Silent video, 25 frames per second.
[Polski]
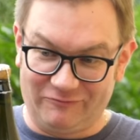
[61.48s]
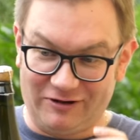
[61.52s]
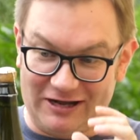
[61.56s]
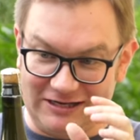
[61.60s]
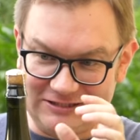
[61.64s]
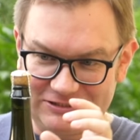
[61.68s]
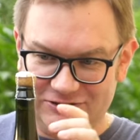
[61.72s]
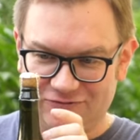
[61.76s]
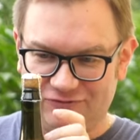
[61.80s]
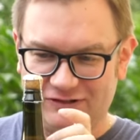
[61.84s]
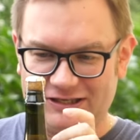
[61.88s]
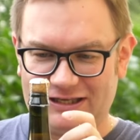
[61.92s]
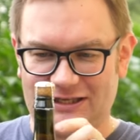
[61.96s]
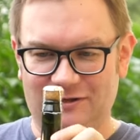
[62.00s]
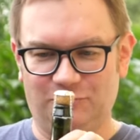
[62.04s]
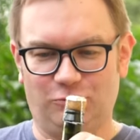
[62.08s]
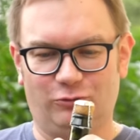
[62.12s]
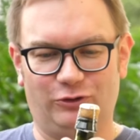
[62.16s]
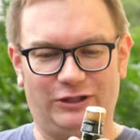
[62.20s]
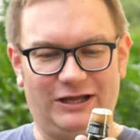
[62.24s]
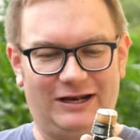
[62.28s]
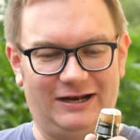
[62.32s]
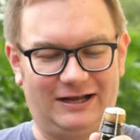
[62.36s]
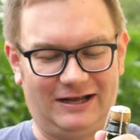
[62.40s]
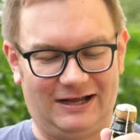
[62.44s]
właśnie w takich
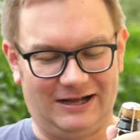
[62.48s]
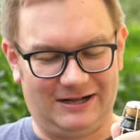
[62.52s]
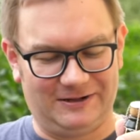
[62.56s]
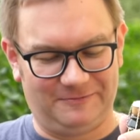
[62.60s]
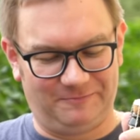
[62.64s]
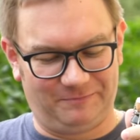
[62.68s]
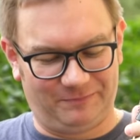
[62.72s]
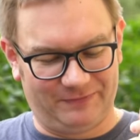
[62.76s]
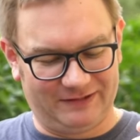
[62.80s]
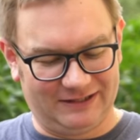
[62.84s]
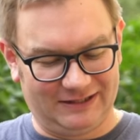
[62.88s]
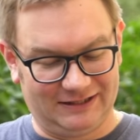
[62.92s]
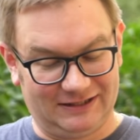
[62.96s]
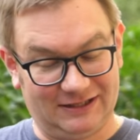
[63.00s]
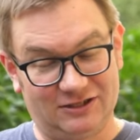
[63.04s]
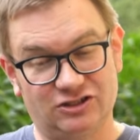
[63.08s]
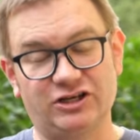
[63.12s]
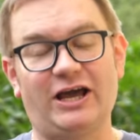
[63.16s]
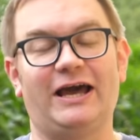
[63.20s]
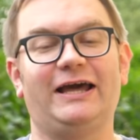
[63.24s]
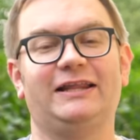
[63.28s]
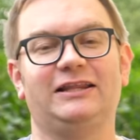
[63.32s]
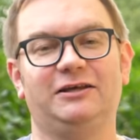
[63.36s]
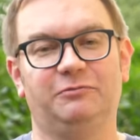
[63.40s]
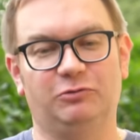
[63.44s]
butelkach. E,
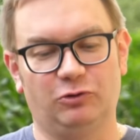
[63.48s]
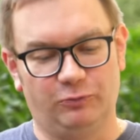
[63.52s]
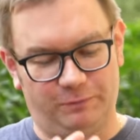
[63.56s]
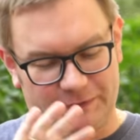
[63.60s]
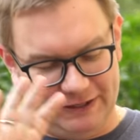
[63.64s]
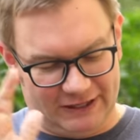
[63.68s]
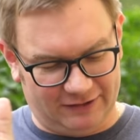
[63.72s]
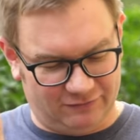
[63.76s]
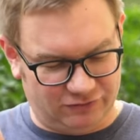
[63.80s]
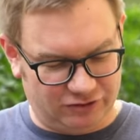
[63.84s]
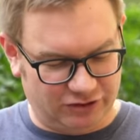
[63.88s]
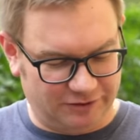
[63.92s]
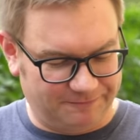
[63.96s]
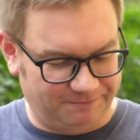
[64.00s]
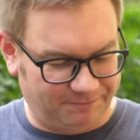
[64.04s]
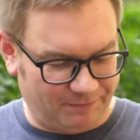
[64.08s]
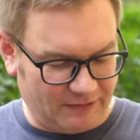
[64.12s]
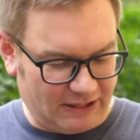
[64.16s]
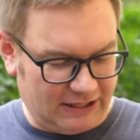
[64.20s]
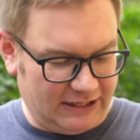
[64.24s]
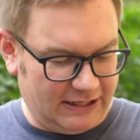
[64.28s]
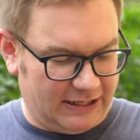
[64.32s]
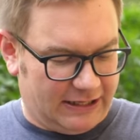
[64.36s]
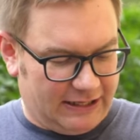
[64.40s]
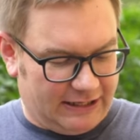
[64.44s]
także Eddie był pierwszy.
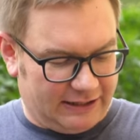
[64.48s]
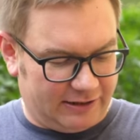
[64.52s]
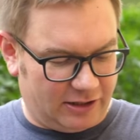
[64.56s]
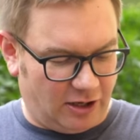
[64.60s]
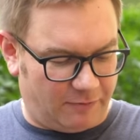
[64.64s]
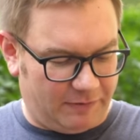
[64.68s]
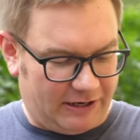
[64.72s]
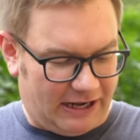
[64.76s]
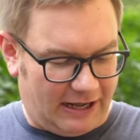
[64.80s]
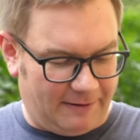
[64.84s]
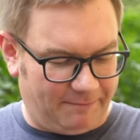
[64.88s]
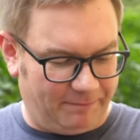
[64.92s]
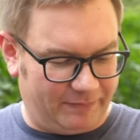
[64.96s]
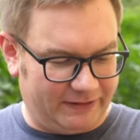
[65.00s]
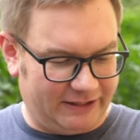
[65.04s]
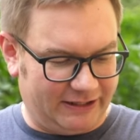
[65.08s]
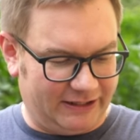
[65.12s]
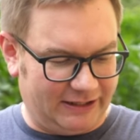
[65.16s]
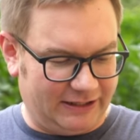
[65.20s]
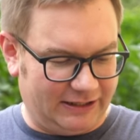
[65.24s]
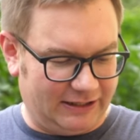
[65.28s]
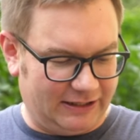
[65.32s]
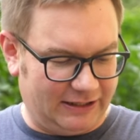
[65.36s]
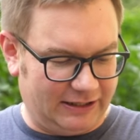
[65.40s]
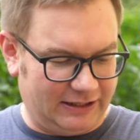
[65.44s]
Dobra. E,
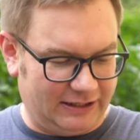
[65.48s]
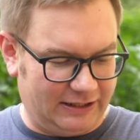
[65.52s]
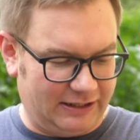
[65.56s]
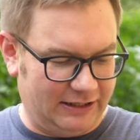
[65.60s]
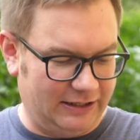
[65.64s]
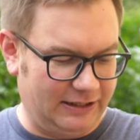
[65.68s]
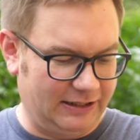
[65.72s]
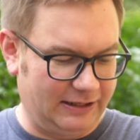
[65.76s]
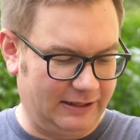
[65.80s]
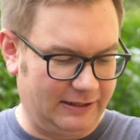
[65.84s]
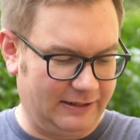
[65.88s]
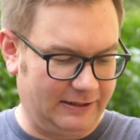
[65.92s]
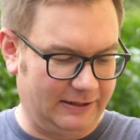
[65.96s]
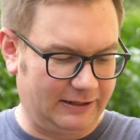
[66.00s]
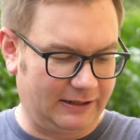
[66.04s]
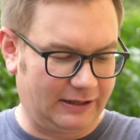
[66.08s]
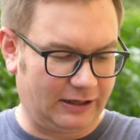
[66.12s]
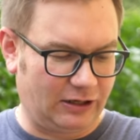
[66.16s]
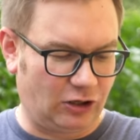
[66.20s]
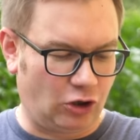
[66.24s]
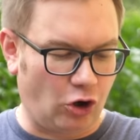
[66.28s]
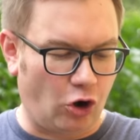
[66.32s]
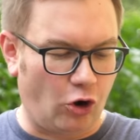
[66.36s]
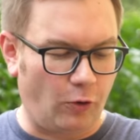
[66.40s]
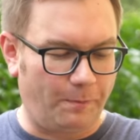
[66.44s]

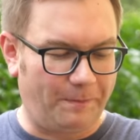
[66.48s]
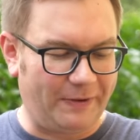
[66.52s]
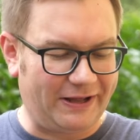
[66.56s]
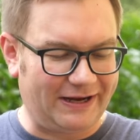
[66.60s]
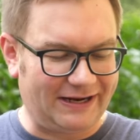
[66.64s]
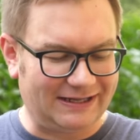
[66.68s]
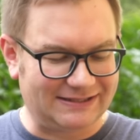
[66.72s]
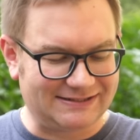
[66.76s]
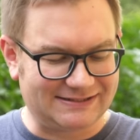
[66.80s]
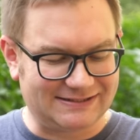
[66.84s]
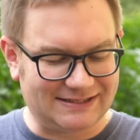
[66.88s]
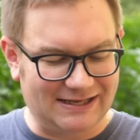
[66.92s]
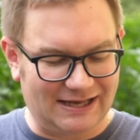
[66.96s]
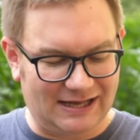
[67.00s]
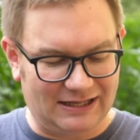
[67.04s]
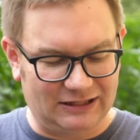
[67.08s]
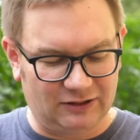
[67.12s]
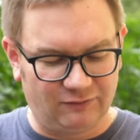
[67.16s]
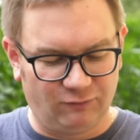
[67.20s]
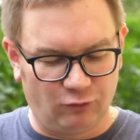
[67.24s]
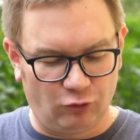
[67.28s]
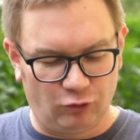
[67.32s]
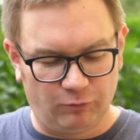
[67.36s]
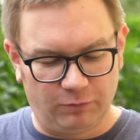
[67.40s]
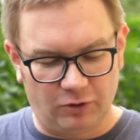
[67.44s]
kooperacja
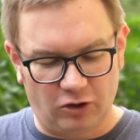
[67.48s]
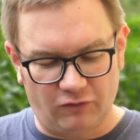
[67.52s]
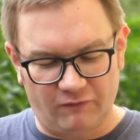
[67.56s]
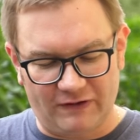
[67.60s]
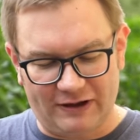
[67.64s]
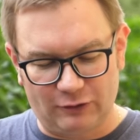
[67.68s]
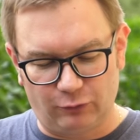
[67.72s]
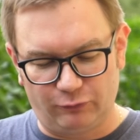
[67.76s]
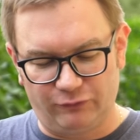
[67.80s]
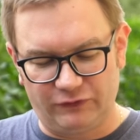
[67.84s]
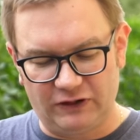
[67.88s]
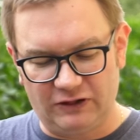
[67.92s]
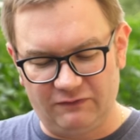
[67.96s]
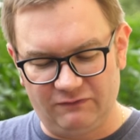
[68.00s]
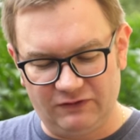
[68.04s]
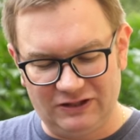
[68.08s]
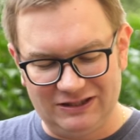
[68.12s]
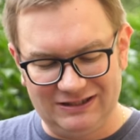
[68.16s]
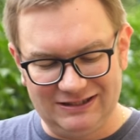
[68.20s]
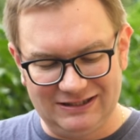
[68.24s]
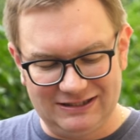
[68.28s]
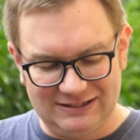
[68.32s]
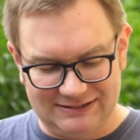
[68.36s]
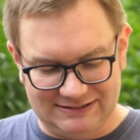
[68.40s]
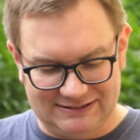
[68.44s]
dwóch browarów i
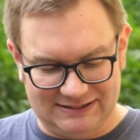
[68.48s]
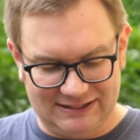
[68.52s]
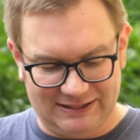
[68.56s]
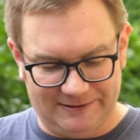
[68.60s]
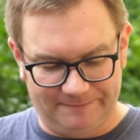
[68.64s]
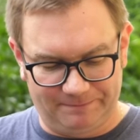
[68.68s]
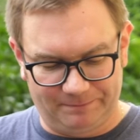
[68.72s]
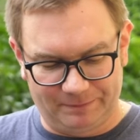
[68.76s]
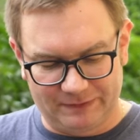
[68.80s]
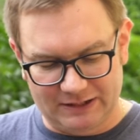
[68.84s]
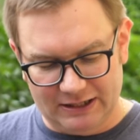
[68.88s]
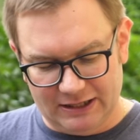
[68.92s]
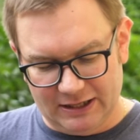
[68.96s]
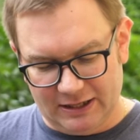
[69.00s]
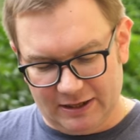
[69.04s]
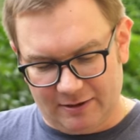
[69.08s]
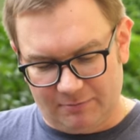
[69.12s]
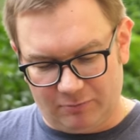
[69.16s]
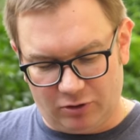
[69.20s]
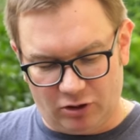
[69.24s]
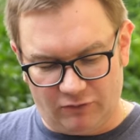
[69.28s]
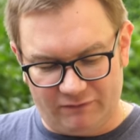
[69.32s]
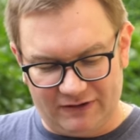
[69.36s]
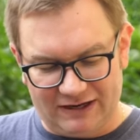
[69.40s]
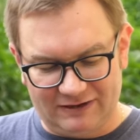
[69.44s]
winnicy.
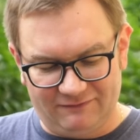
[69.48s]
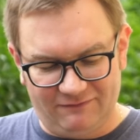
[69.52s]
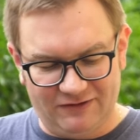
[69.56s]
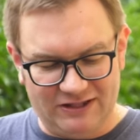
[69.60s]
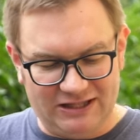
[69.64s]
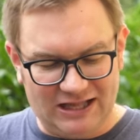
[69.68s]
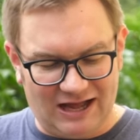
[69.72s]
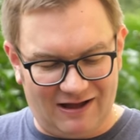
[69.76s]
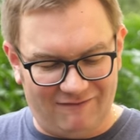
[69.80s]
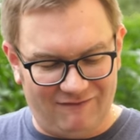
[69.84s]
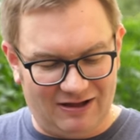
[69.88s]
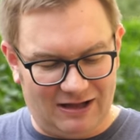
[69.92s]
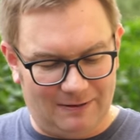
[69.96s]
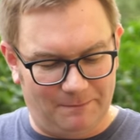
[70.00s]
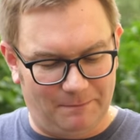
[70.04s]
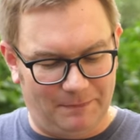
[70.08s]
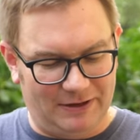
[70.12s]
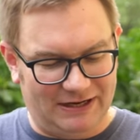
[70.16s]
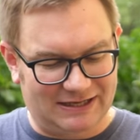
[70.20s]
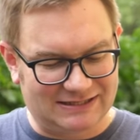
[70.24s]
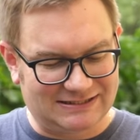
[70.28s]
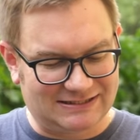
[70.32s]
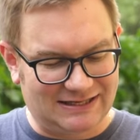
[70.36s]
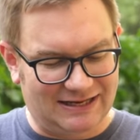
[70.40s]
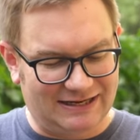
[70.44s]
Browar Widawa,
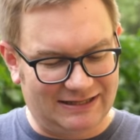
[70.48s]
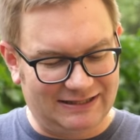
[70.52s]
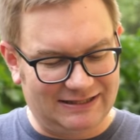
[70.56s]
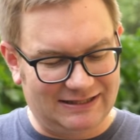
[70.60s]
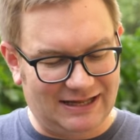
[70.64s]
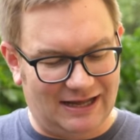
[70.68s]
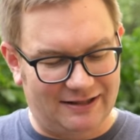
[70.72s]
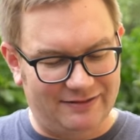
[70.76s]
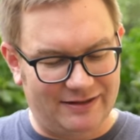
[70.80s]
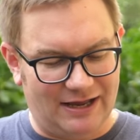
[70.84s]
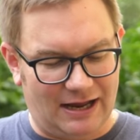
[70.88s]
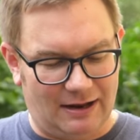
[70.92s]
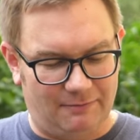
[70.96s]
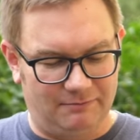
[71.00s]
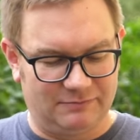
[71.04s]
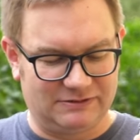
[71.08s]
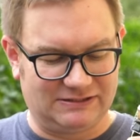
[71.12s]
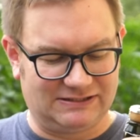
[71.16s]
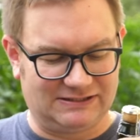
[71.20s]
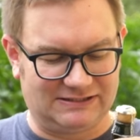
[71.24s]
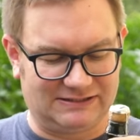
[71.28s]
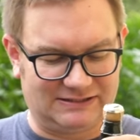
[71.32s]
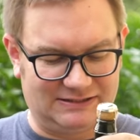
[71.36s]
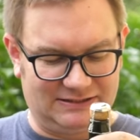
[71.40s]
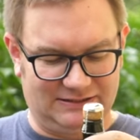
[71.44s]
Brasserie Danam
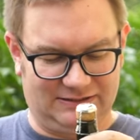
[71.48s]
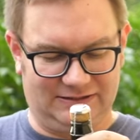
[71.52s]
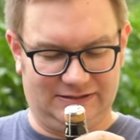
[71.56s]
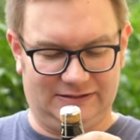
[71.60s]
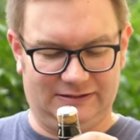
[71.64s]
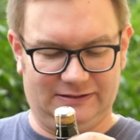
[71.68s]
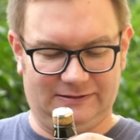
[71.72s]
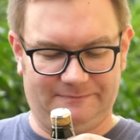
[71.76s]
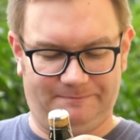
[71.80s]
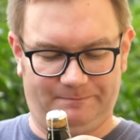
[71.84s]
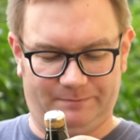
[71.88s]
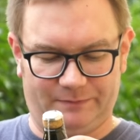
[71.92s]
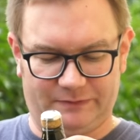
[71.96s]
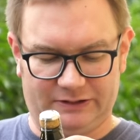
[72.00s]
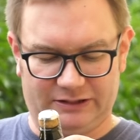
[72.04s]
z e,